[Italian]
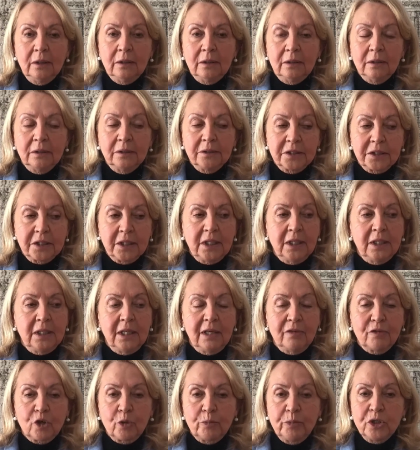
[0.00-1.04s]
eh, se
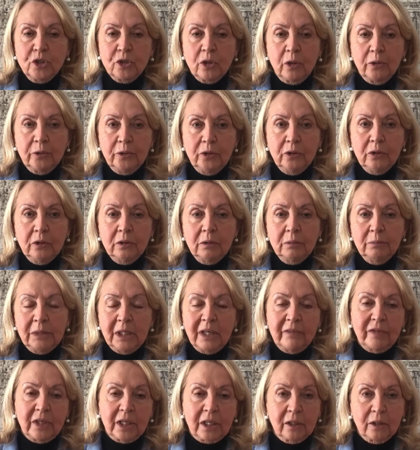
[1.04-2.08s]
ne avrò bisogno,
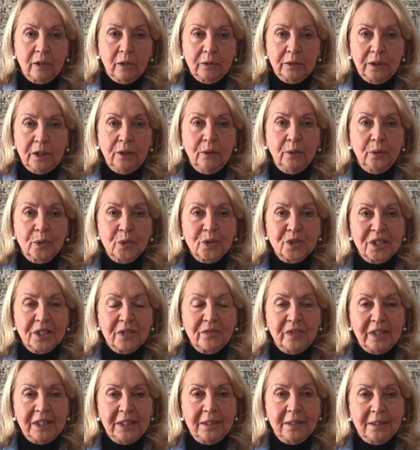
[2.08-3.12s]
mi avvarrò dei loro
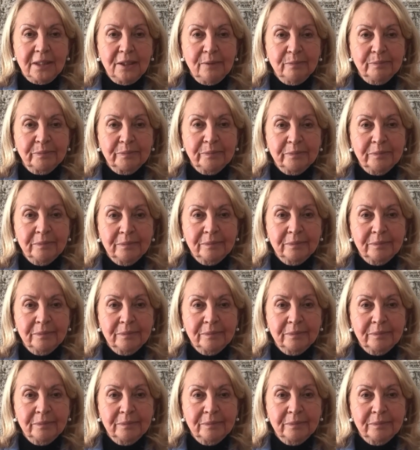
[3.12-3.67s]
servizi.